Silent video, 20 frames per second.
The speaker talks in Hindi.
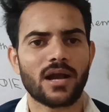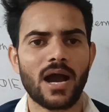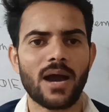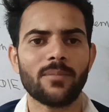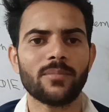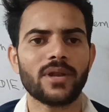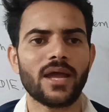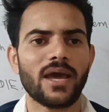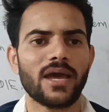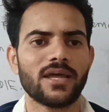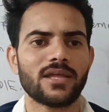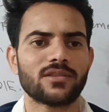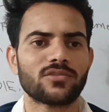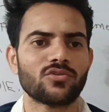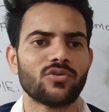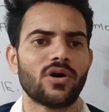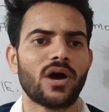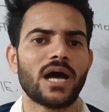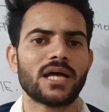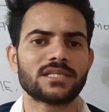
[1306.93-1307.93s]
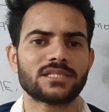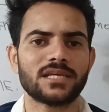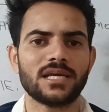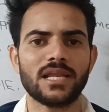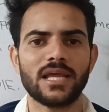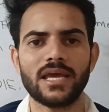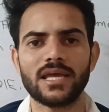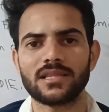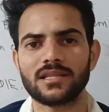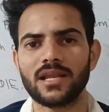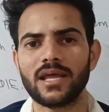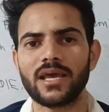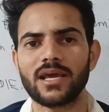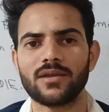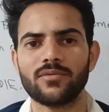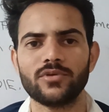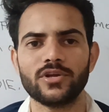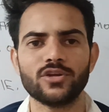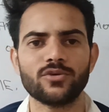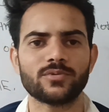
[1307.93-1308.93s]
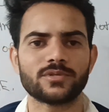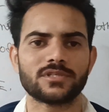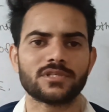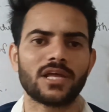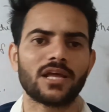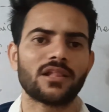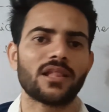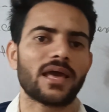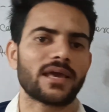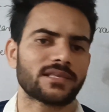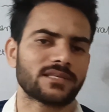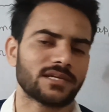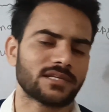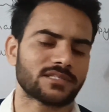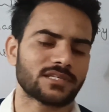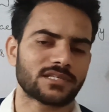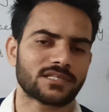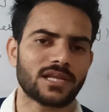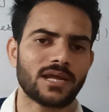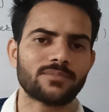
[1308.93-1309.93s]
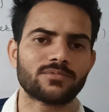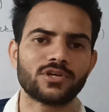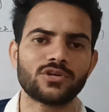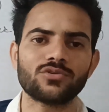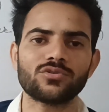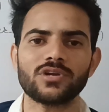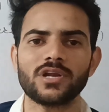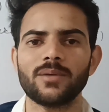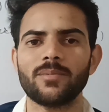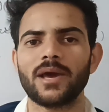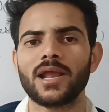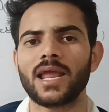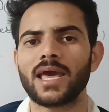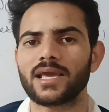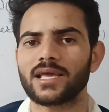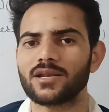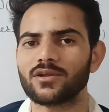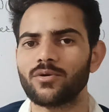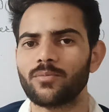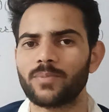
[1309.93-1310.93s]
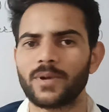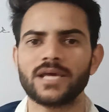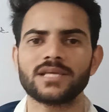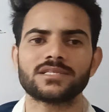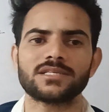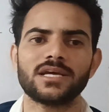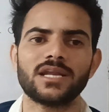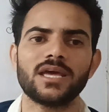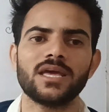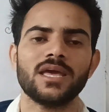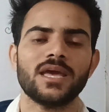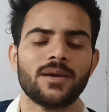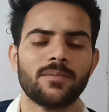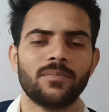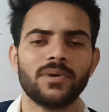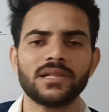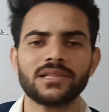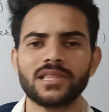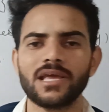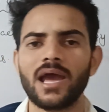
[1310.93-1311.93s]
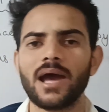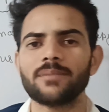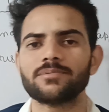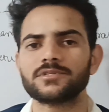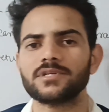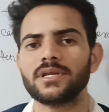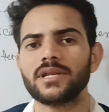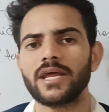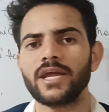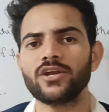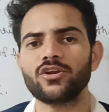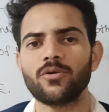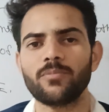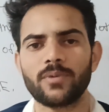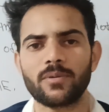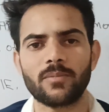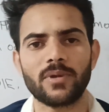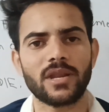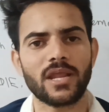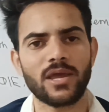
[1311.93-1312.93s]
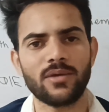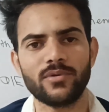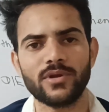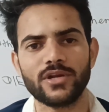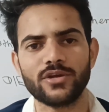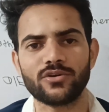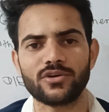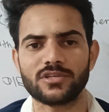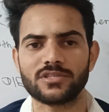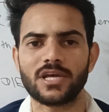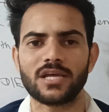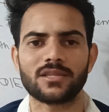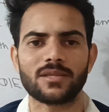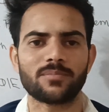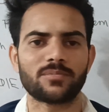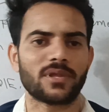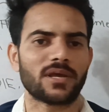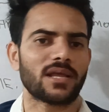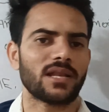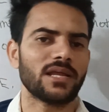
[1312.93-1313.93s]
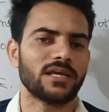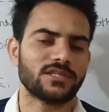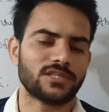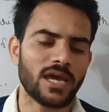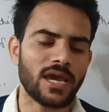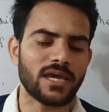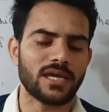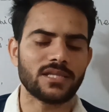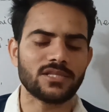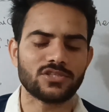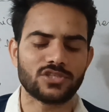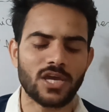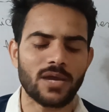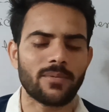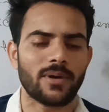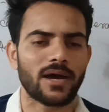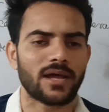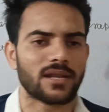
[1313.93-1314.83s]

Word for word: कामना है तो आज के लिए इतना अगर वीडियो पसंद आया लाइक शेयर सब्सक्राइब जरूर करें बेल आइकन को प्रेस करें मिलते हैं आपसे नए टॉपिक में नए वीडियो के साथ तब तक के लिए जय हिंद जय